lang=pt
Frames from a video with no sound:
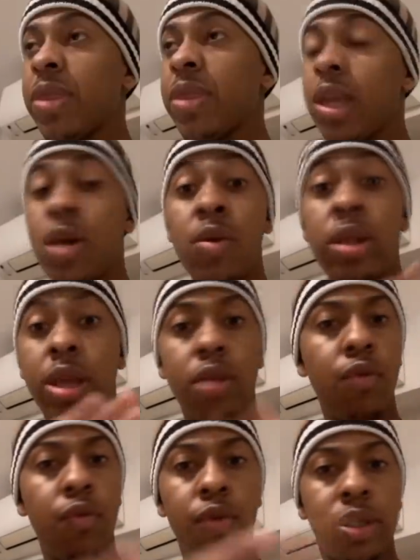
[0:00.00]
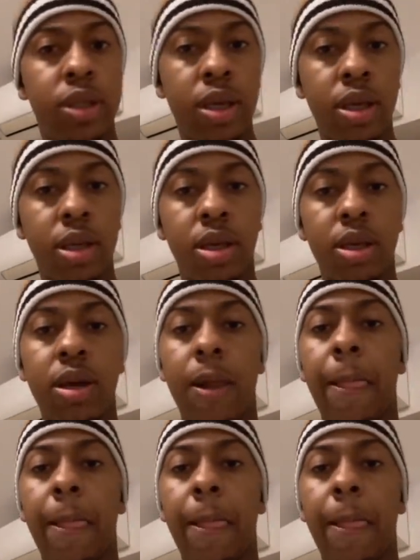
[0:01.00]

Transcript: eu entendo vocês.